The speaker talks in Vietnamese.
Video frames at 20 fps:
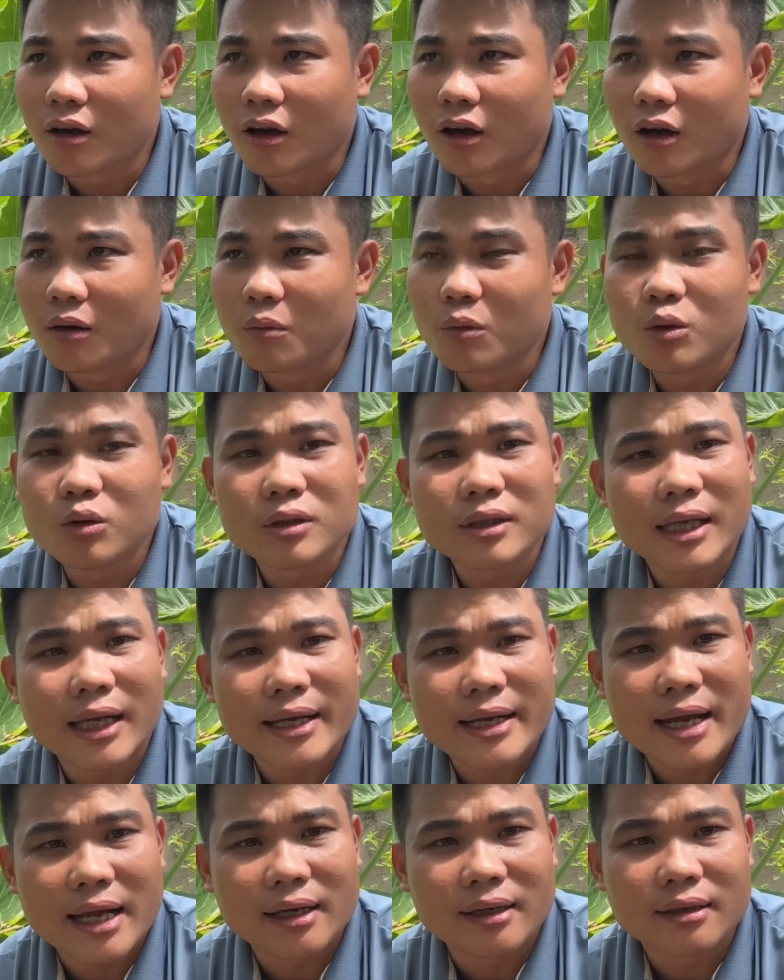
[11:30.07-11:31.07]
họ muốn
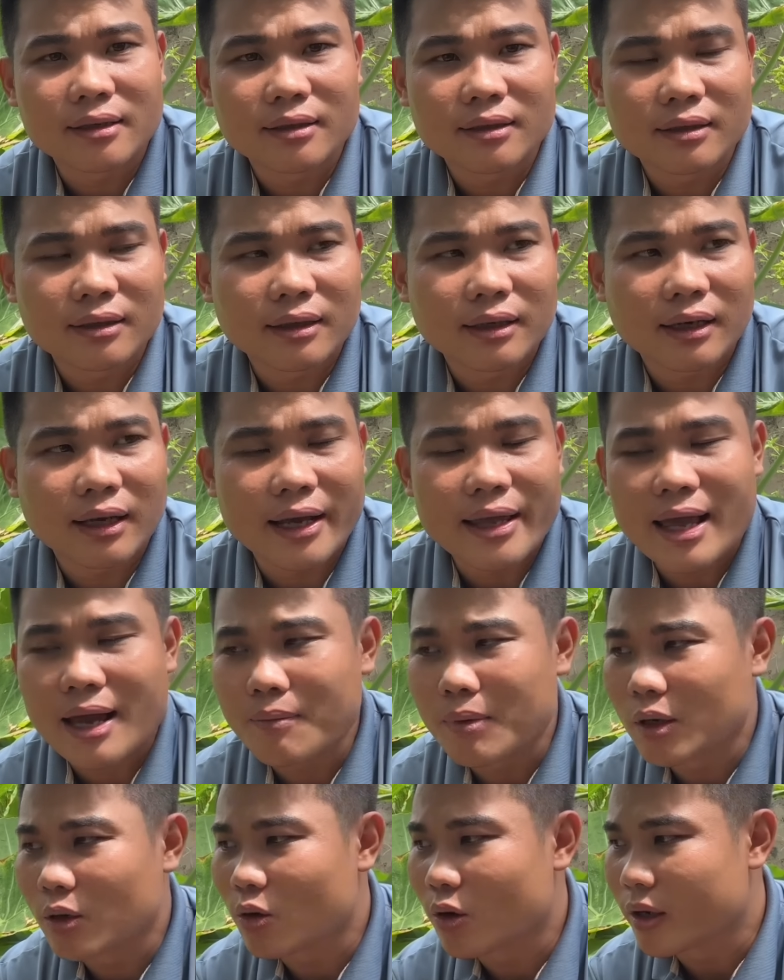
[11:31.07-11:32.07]
tranh giành cả nhà
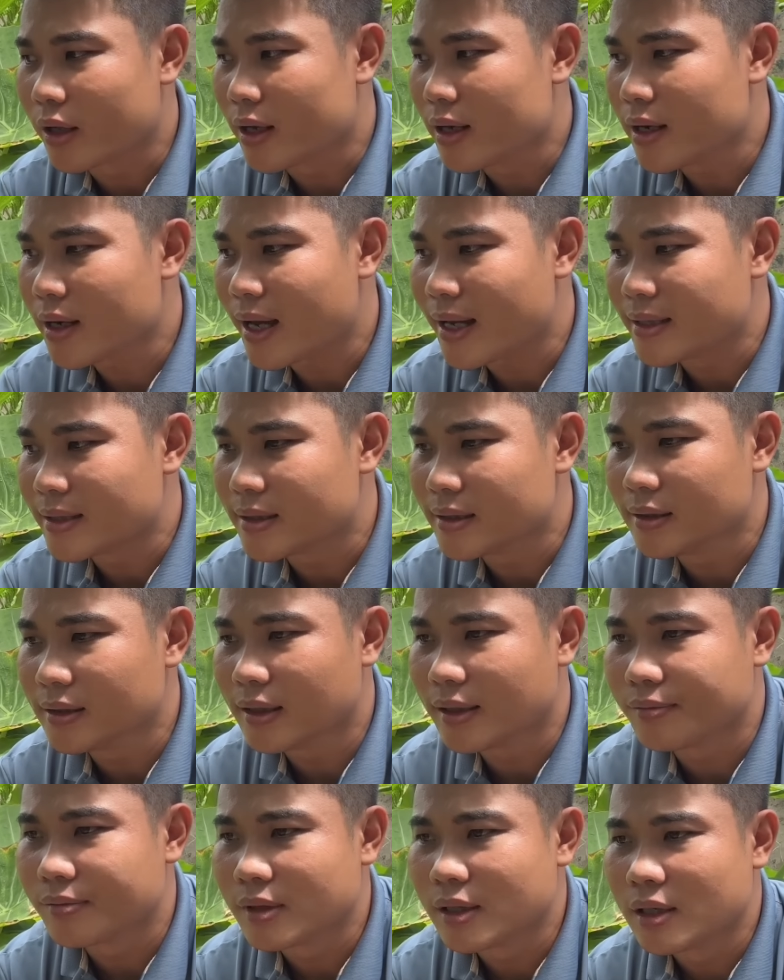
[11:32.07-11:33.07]
mình còn nhớ ngày xưa
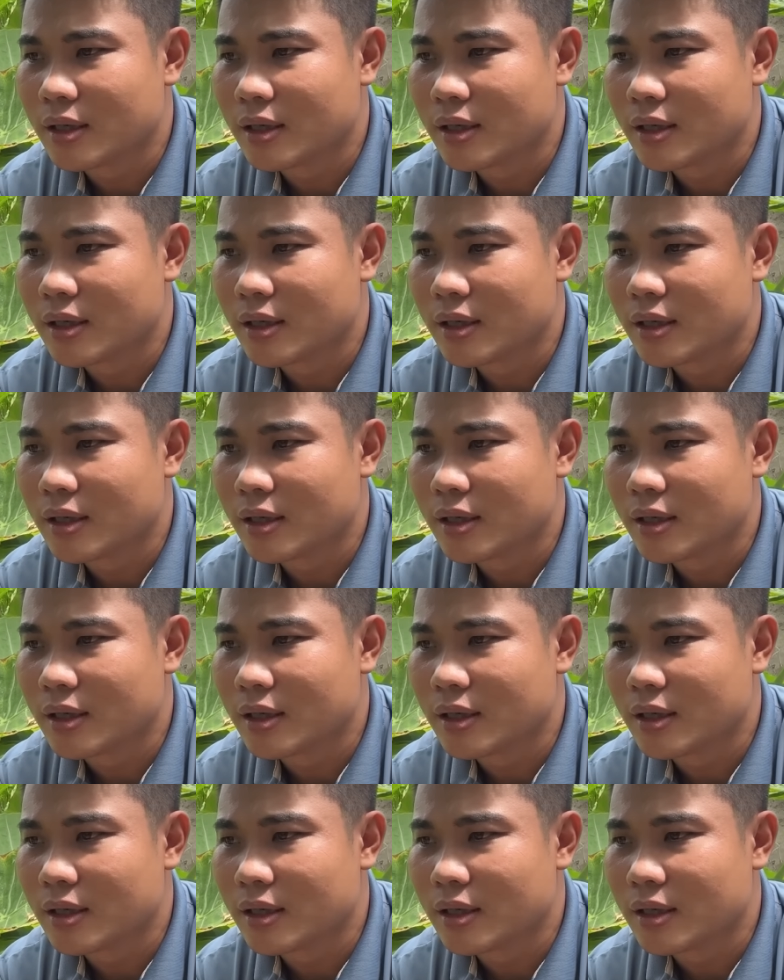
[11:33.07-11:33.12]
không